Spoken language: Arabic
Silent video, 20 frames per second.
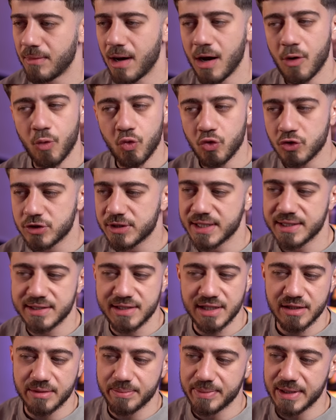مهووس
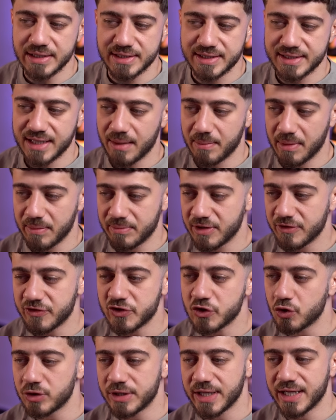كتير بالسناب
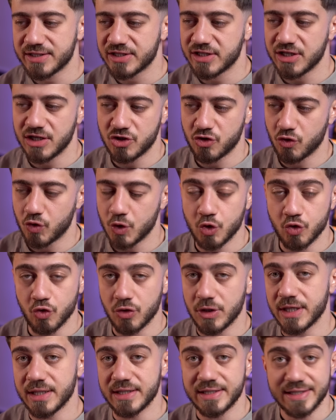بنفسه الناس يجوا عنده
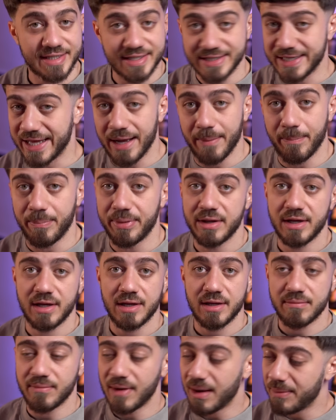للسناب
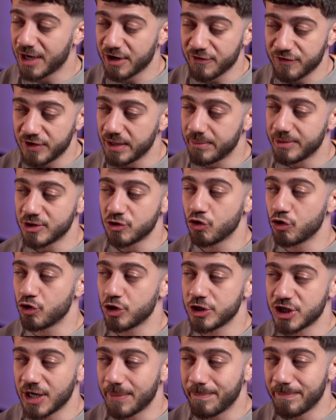ما بعرف ليه بده
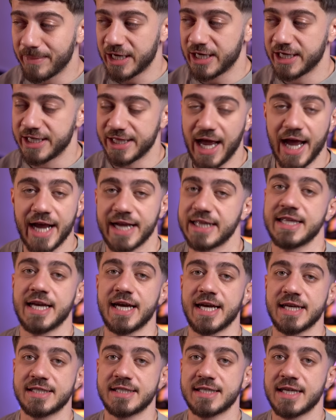يجمع هناك
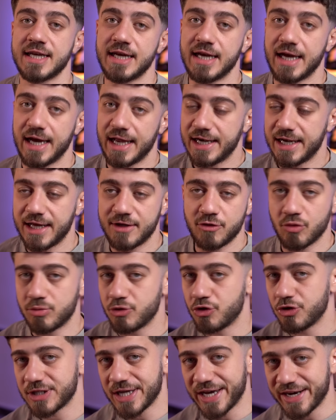ناس هل لانه
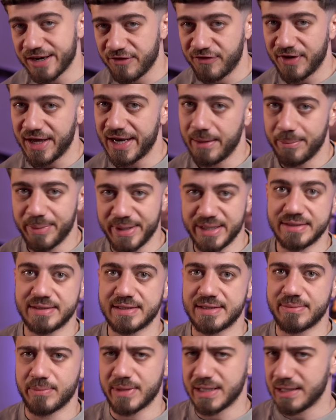بده يتعرف على
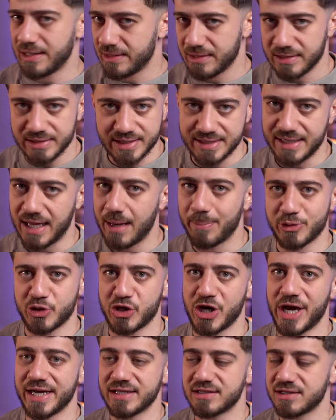بنت من السناب
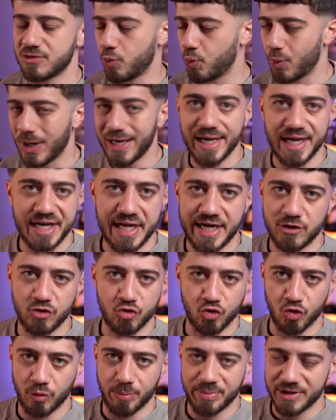شات ولا
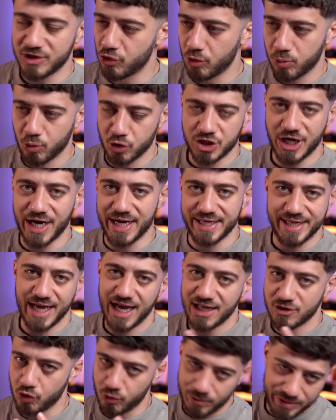لانه بده
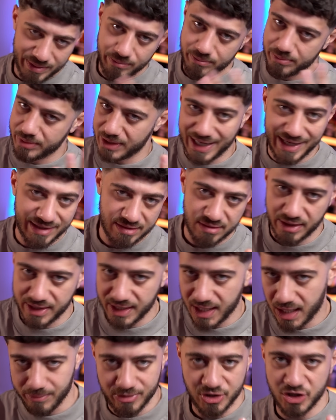مشاهدات وبهاي
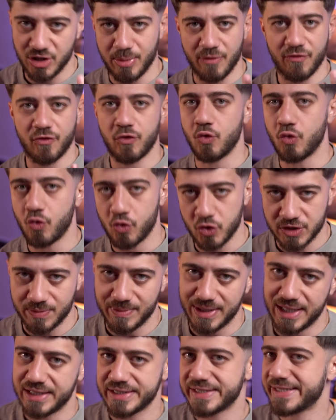الطريقه بجيب فلوس
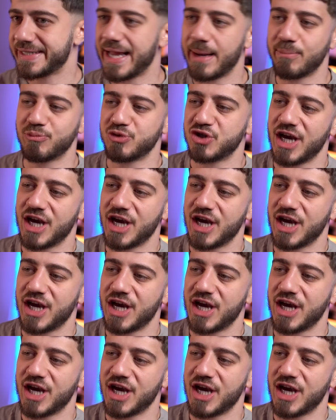من السناب